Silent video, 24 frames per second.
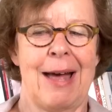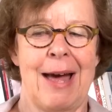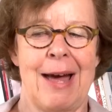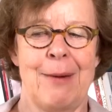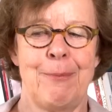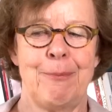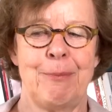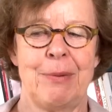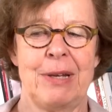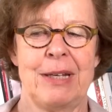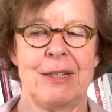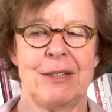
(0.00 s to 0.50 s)

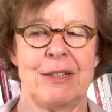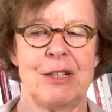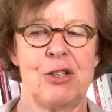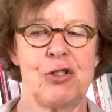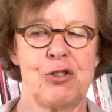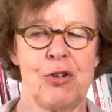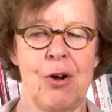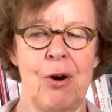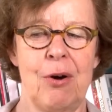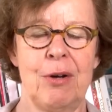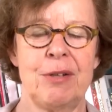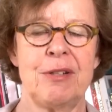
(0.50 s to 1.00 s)
habe ich die
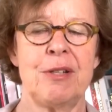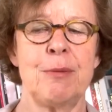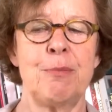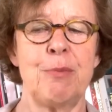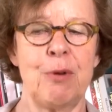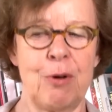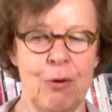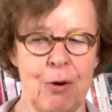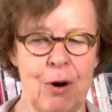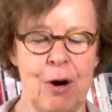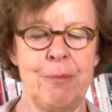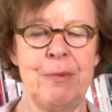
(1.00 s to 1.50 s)
Chance
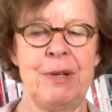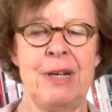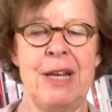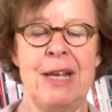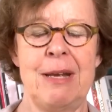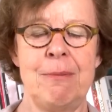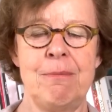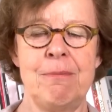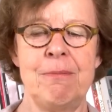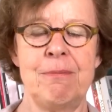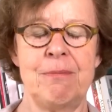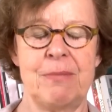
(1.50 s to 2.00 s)
bekommen,
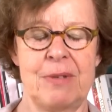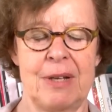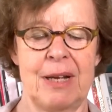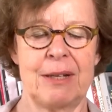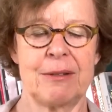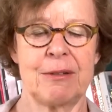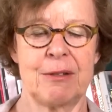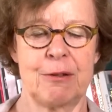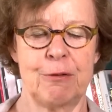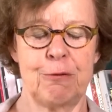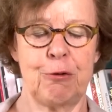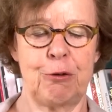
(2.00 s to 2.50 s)
eben
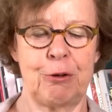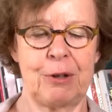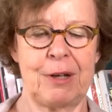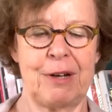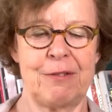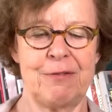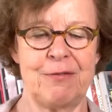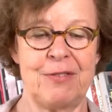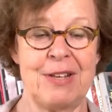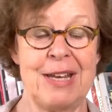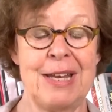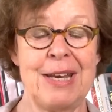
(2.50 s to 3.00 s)
da zu
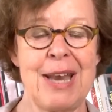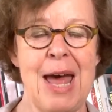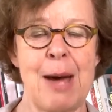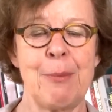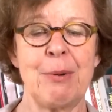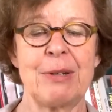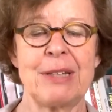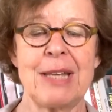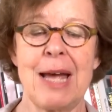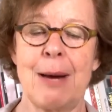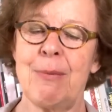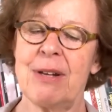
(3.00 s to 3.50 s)
fotografieren.
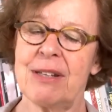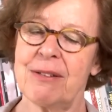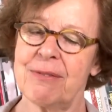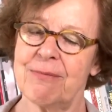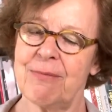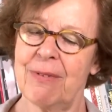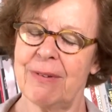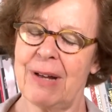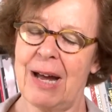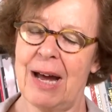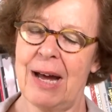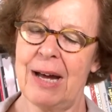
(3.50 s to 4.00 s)
Aber
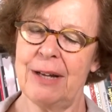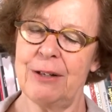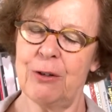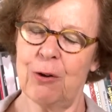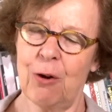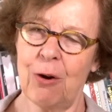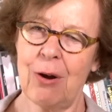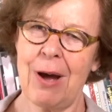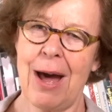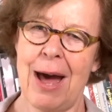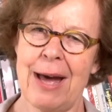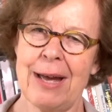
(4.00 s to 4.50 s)
damals war
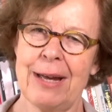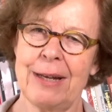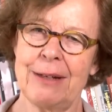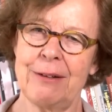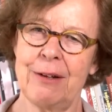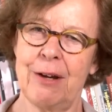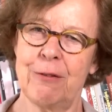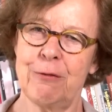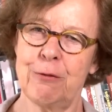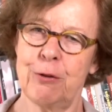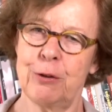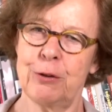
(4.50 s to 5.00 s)
noch
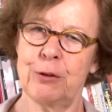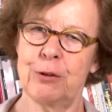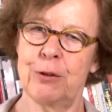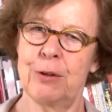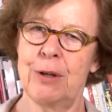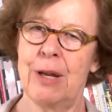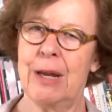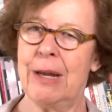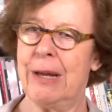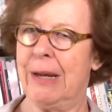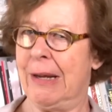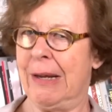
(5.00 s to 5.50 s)
einer
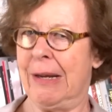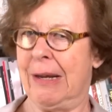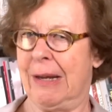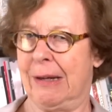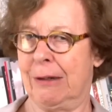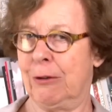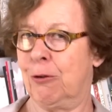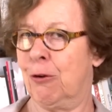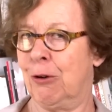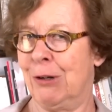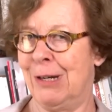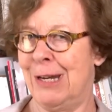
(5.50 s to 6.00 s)
von,
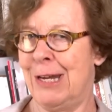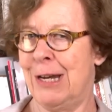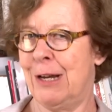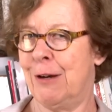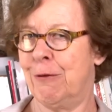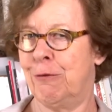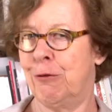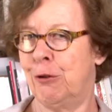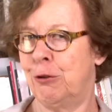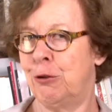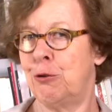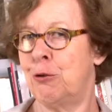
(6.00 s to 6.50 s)
ein
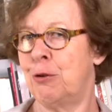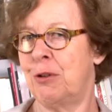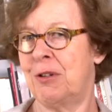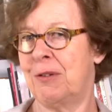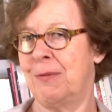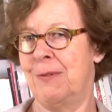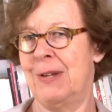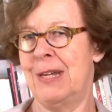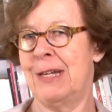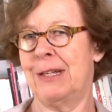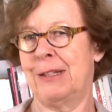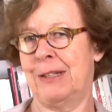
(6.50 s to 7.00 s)
Kollege von
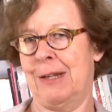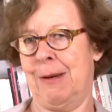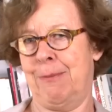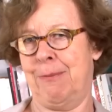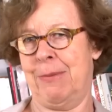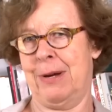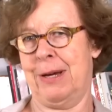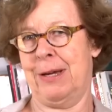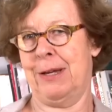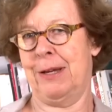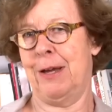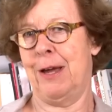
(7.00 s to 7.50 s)
Newsweek
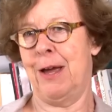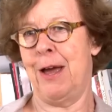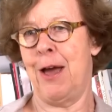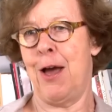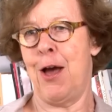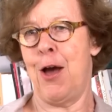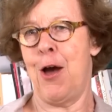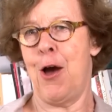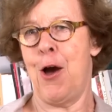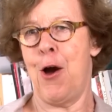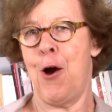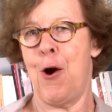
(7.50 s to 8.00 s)
dabei.
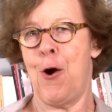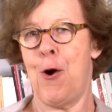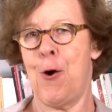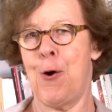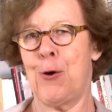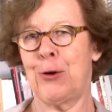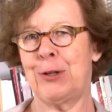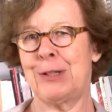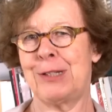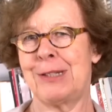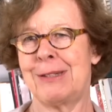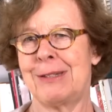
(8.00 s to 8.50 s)

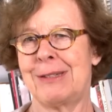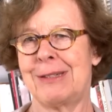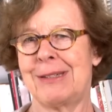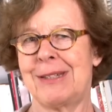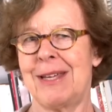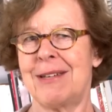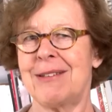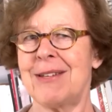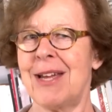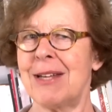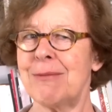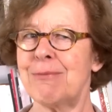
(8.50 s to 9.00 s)
Und
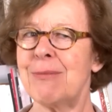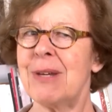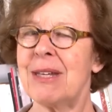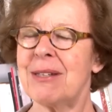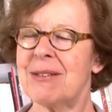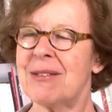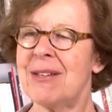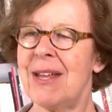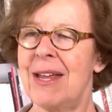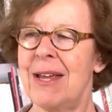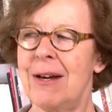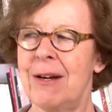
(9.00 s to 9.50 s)
das hat
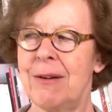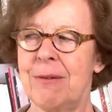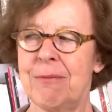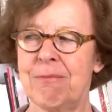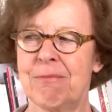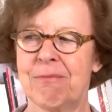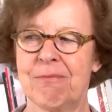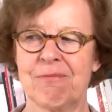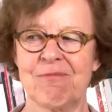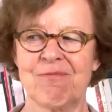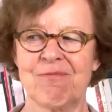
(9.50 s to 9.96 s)
mich sehr